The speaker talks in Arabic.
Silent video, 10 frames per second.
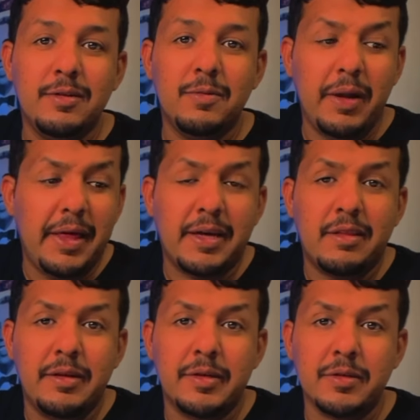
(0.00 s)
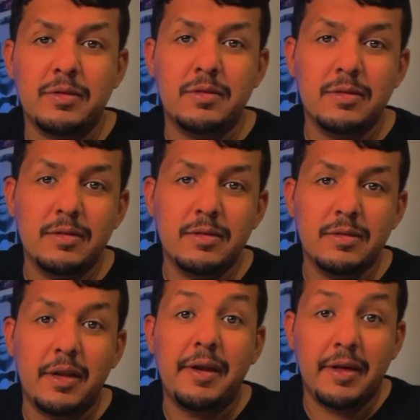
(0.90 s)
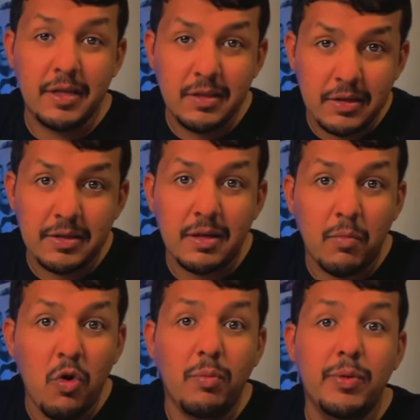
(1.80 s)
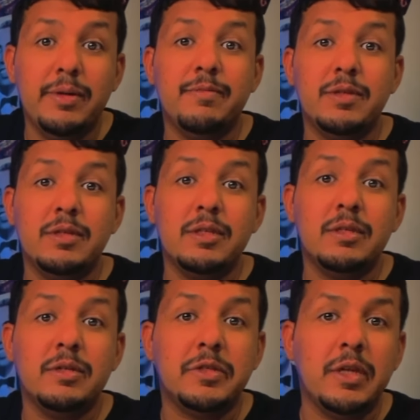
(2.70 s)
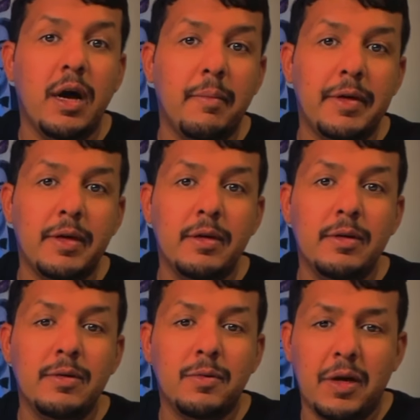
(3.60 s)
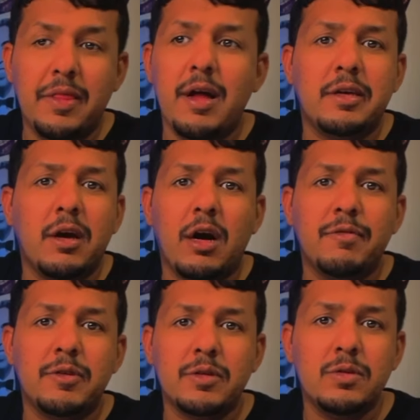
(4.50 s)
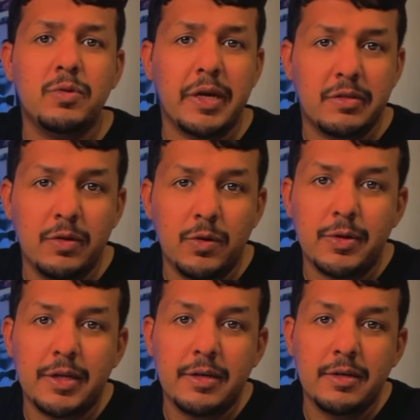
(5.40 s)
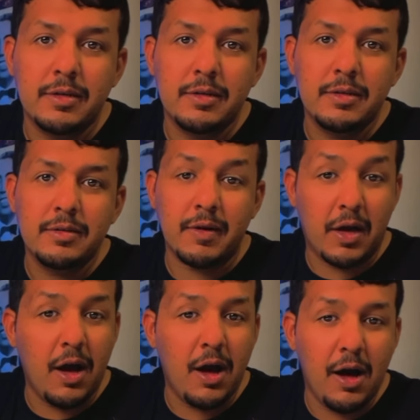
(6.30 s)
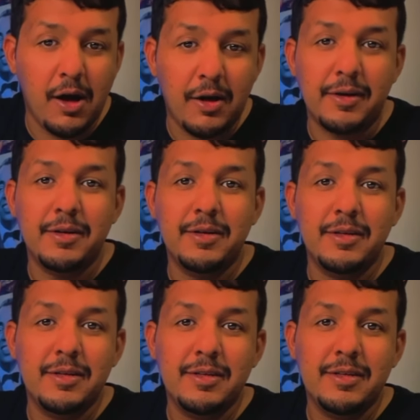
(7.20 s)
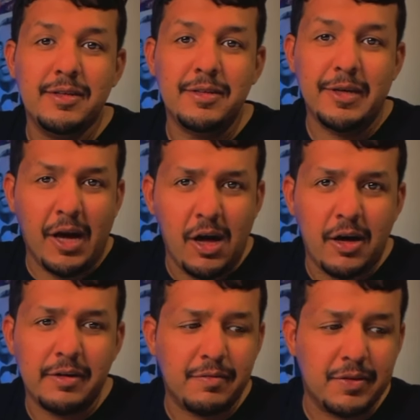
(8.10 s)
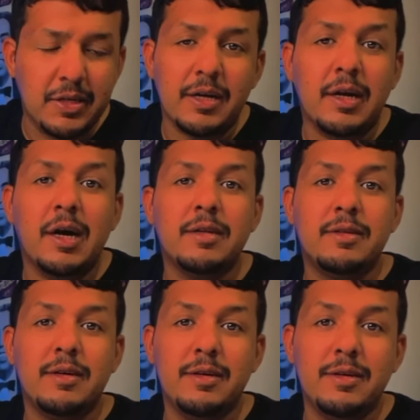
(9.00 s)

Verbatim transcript: ولا يقدر يرد لأنه يدري أنه مو ملم في الدين الإسلامي وكذلك يخاف يردوا ويقتلونه فكان يعاني في حياته